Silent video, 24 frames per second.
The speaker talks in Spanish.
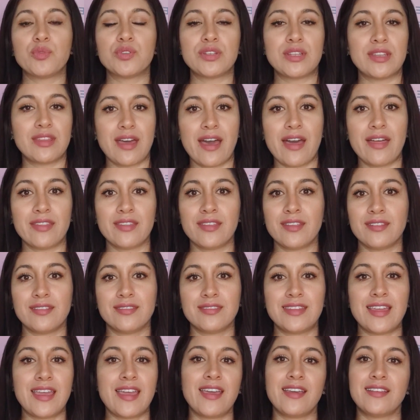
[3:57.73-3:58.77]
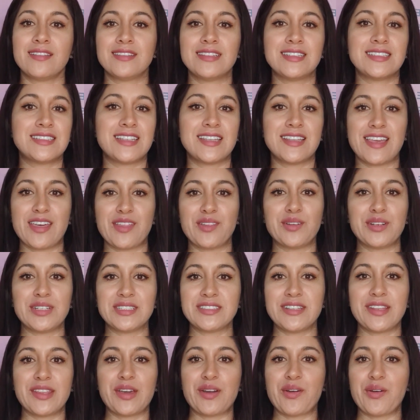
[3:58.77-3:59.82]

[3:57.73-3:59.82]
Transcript: comunidad de diseñadores y